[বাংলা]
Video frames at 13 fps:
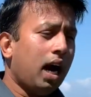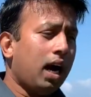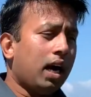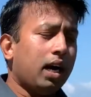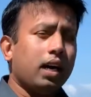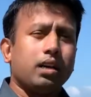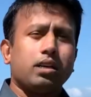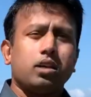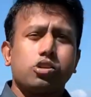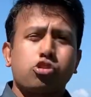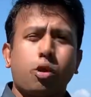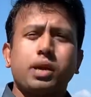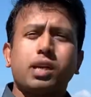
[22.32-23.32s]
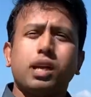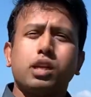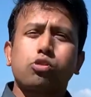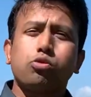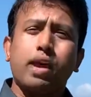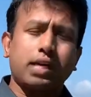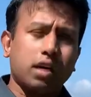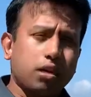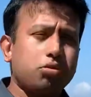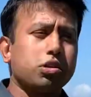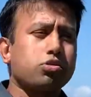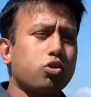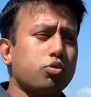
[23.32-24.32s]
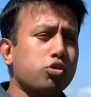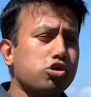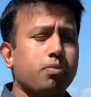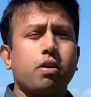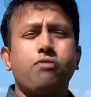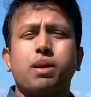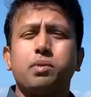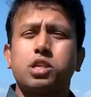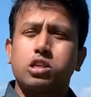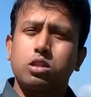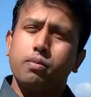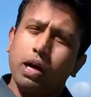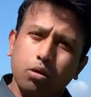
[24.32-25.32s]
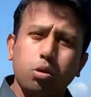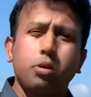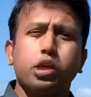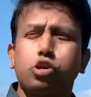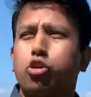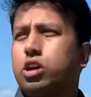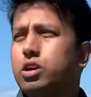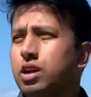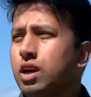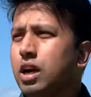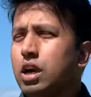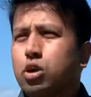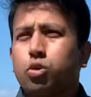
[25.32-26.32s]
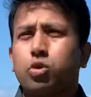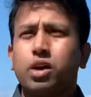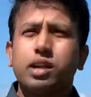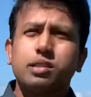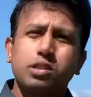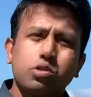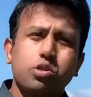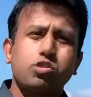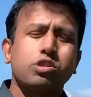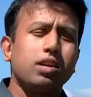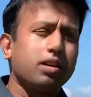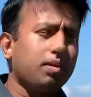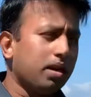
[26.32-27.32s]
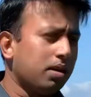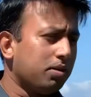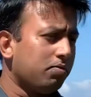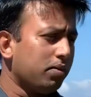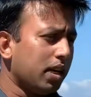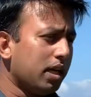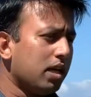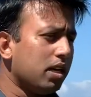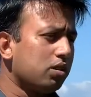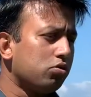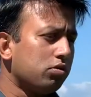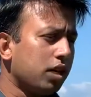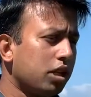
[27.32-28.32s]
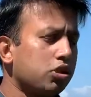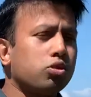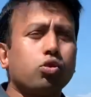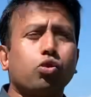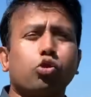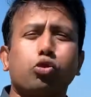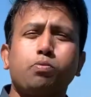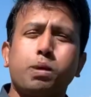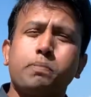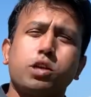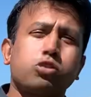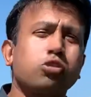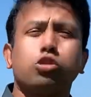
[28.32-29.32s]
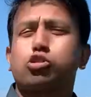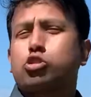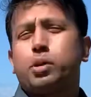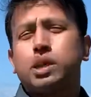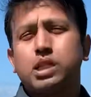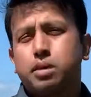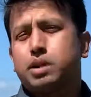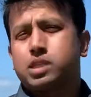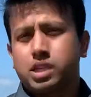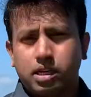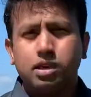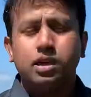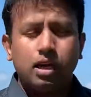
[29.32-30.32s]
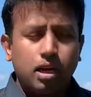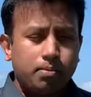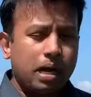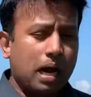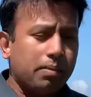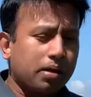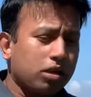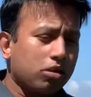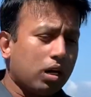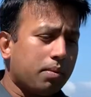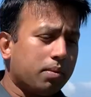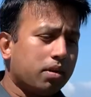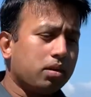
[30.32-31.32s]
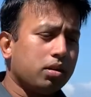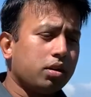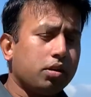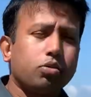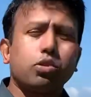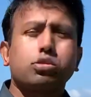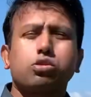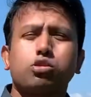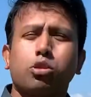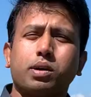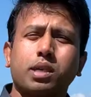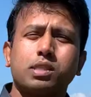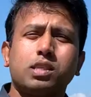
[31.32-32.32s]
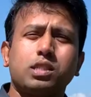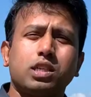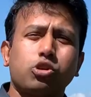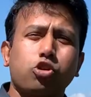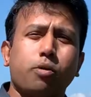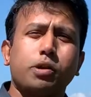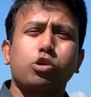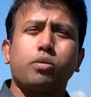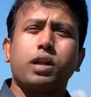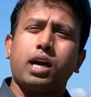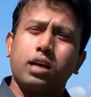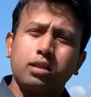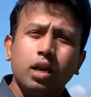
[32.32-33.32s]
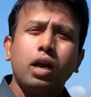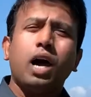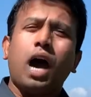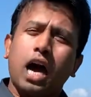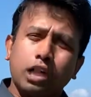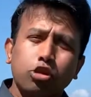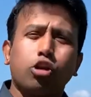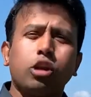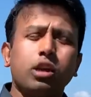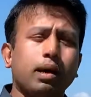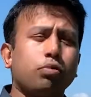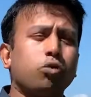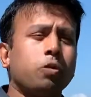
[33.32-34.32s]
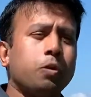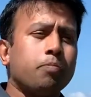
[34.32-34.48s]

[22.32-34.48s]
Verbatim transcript: আর সবাইকে শুধু একটাই রিকোয়েস্ট করবো সবাই ফ্যামিলির সাথে ভালোভাবে ঈদ করেন করোনার এই সিচুয়েশনে ঈদের ঈদের জন্য ওরকম প্রিপারেশন হয়তো সবাই নিতে পারছে না বাট আমার আমার রিকোয়েস্ট হচ্ছে সবার কাছে যে সবাই সবার হাত হাত ধরেন এবং